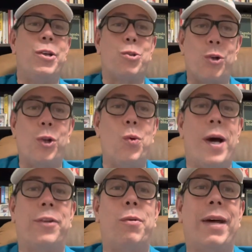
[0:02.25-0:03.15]
Yo soy
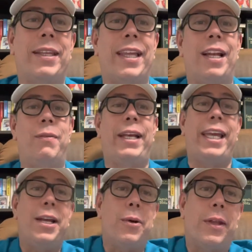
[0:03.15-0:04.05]
Eduardo Martel, el vikingo,